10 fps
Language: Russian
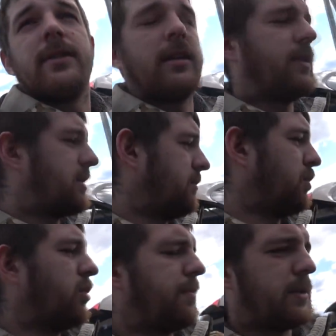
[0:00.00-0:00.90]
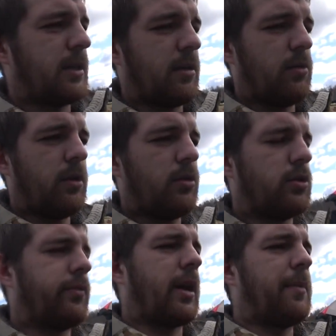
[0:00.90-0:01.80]
Соответственно, много писало людей
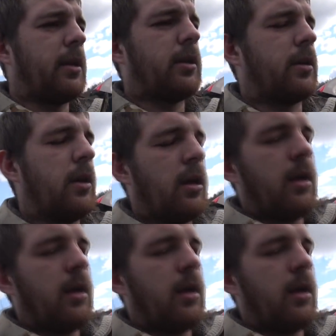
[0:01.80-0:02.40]
тоже в комментах,